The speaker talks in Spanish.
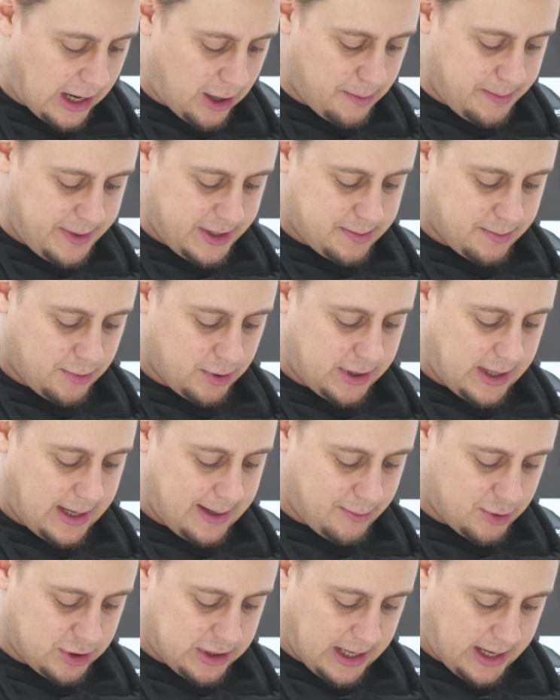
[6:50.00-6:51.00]
a lo mismo.
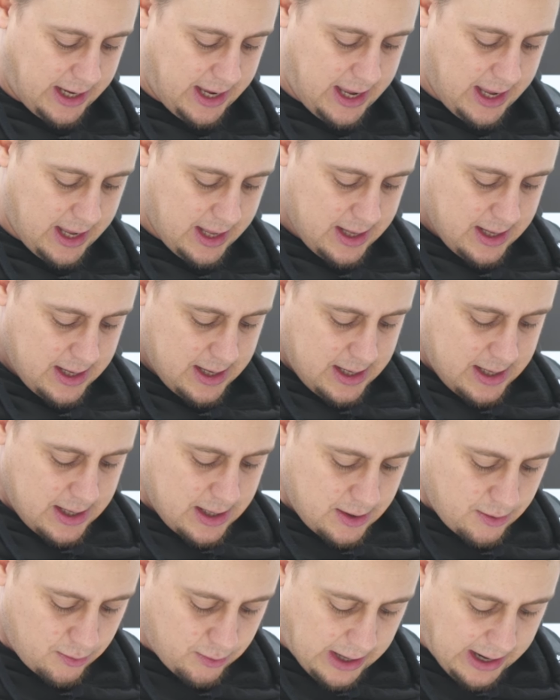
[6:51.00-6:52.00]
Tenemos aquí
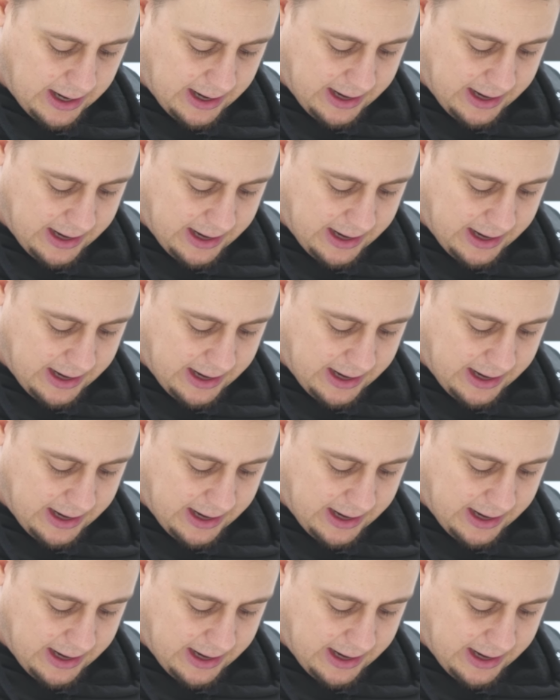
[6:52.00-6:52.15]
una